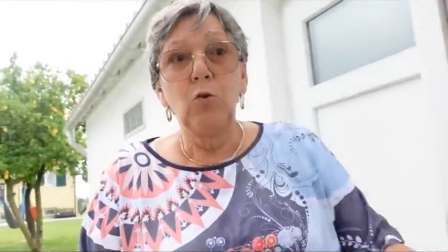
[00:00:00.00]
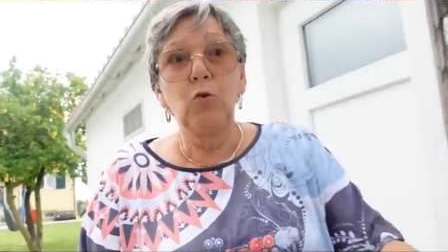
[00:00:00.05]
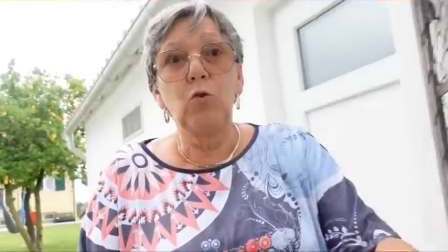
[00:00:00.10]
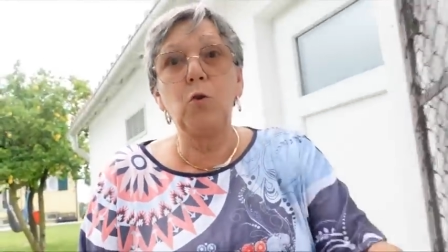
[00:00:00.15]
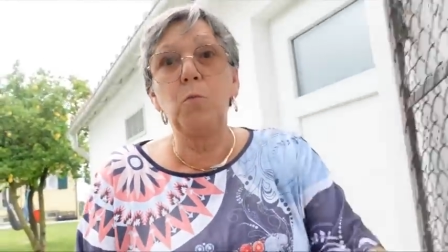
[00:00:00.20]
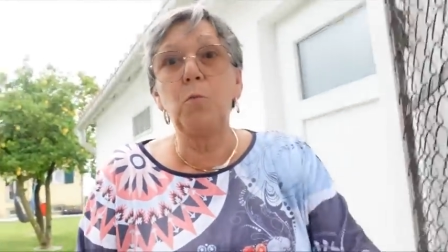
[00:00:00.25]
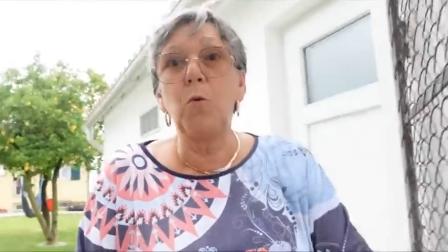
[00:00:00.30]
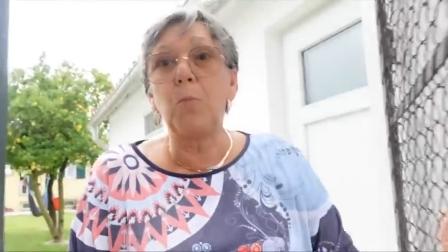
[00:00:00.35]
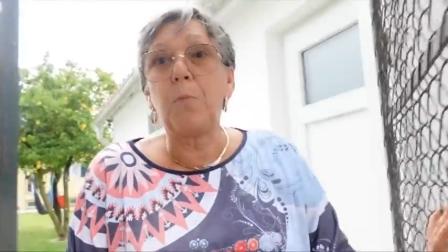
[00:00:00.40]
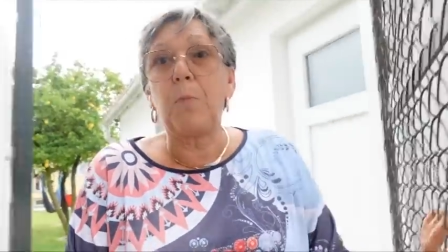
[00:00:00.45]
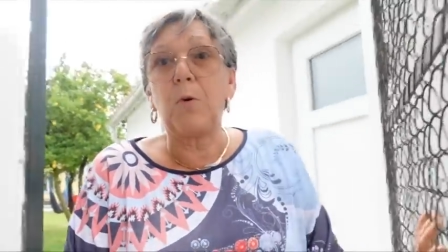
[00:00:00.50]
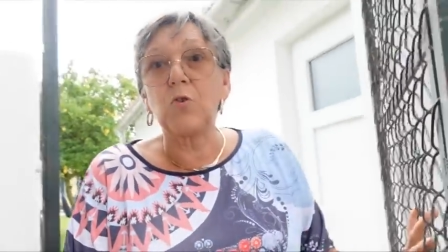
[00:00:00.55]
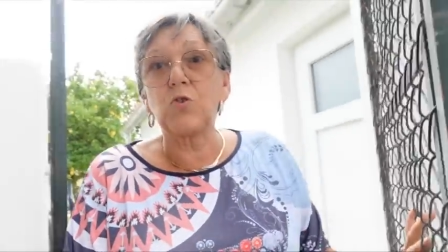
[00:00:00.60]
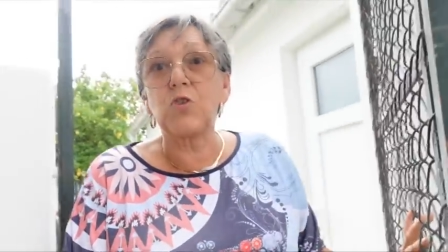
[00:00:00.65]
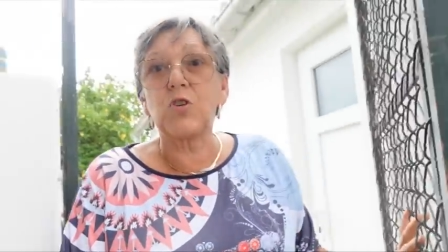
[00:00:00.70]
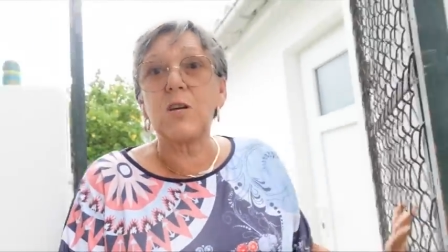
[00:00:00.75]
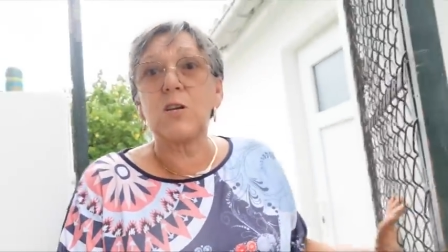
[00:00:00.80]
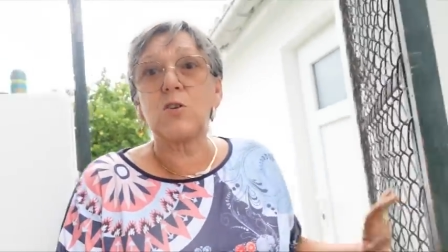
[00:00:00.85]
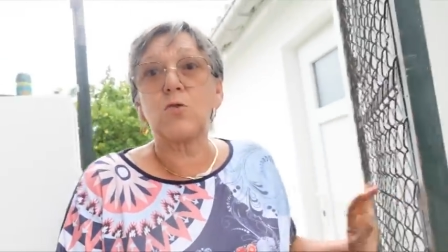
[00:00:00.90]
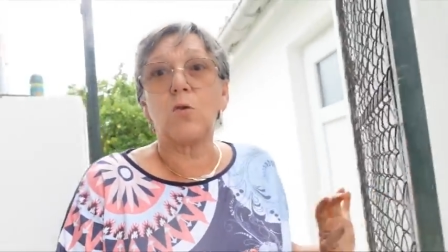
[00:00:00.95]
de me
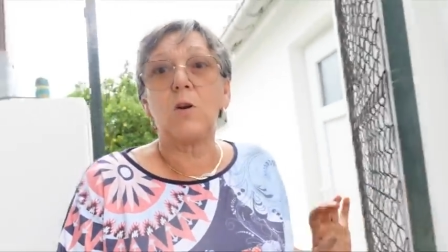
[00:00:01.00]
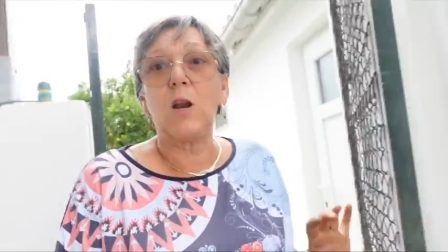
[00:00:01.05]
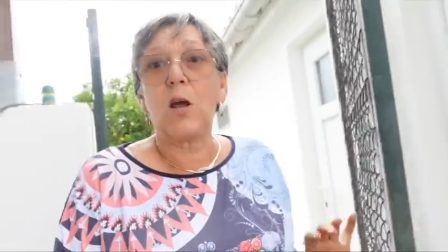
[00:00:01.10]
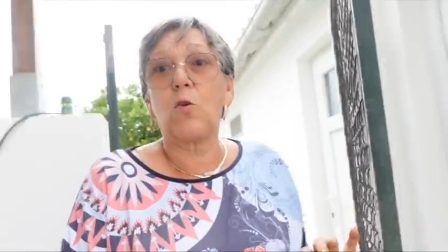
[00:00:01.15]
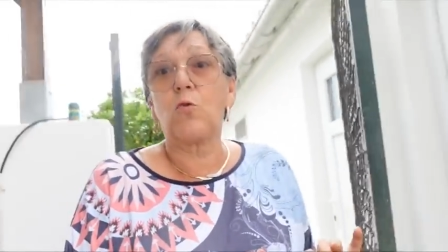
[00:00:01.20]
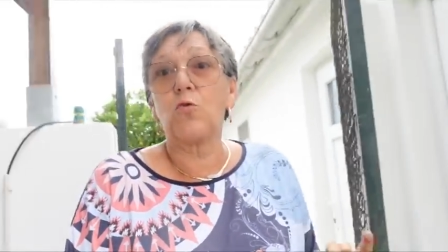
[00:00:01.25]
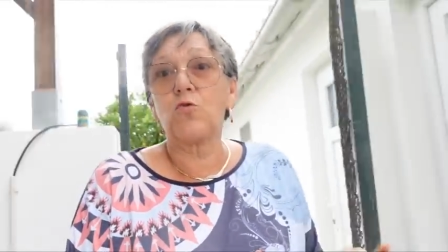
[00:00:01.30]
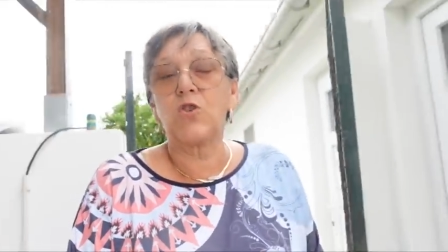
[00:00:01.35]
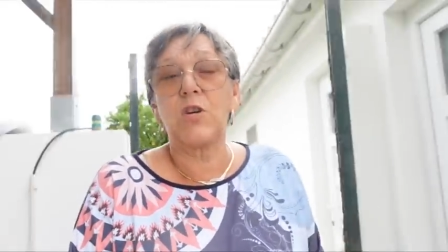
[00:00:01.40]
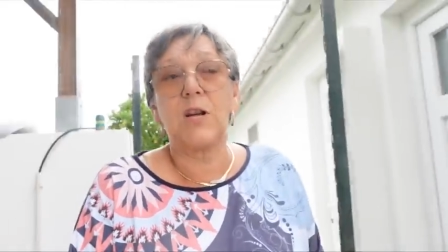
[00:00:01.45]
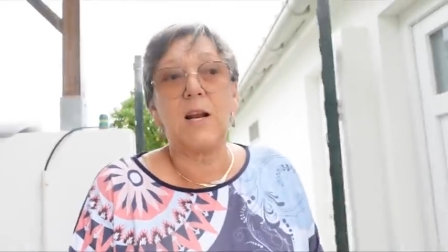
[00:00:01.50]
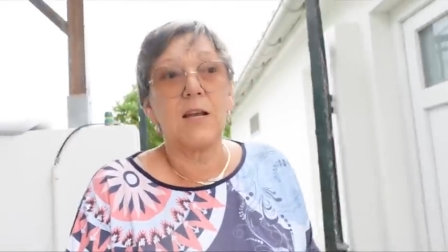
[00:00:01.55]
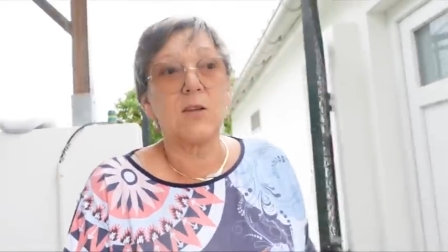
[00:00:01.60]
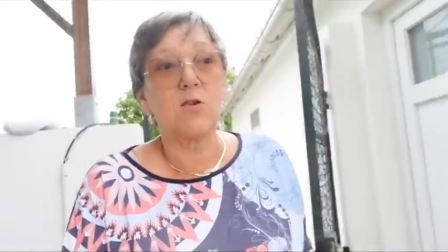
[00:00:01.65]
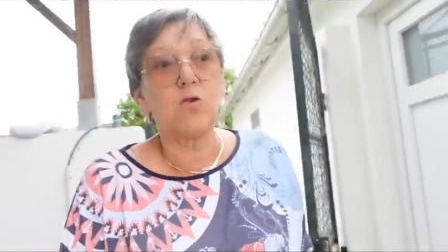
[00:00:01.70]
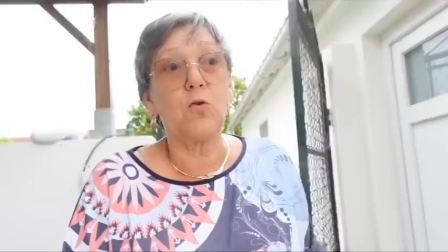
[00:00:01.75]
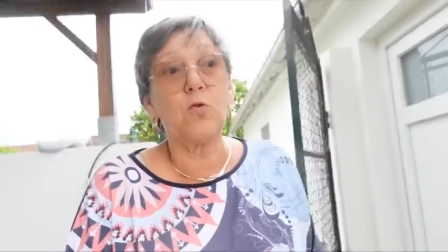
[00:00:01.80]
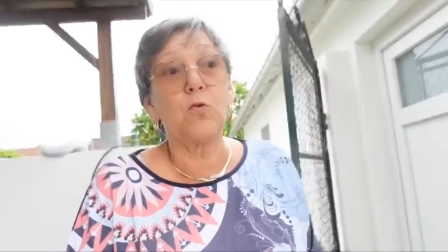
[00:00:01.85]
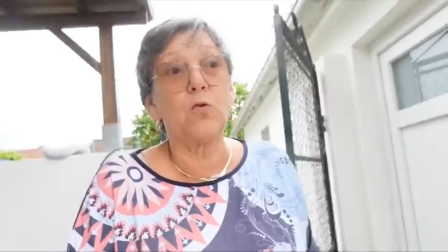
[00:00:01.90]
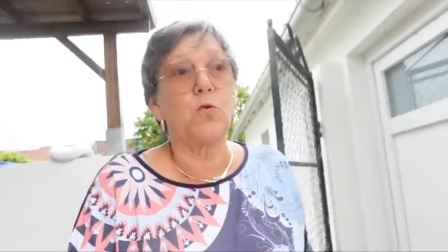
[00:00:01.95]
pencher sur la
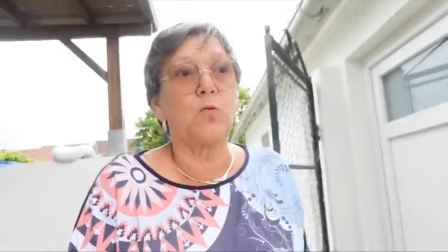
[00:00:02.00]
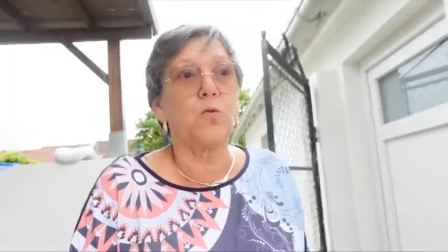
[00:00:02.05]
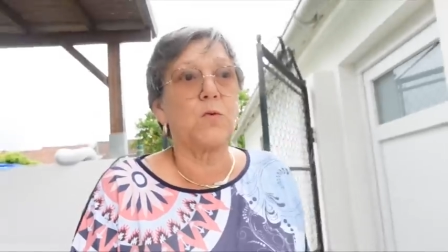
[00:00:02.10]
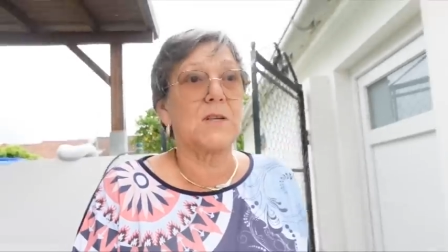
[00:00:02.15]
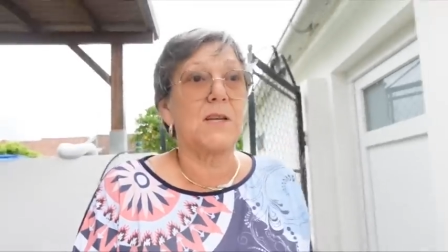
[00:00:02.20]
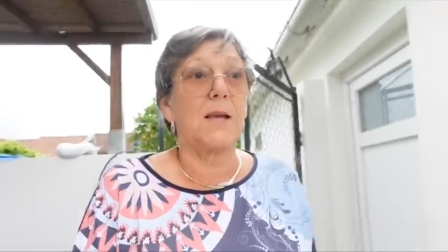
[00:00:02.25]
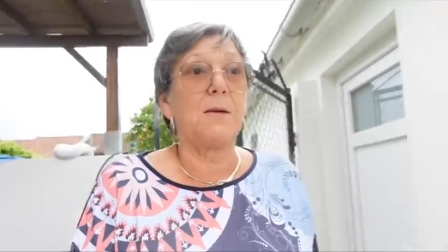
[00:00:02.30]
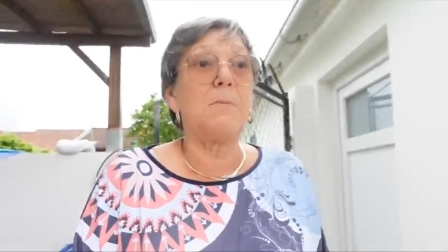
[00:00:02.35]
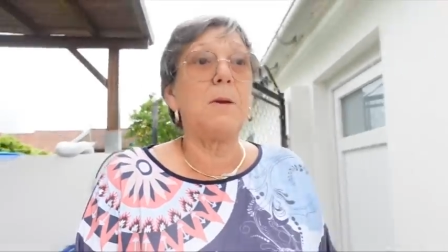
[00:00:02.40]
congélation de tout ça.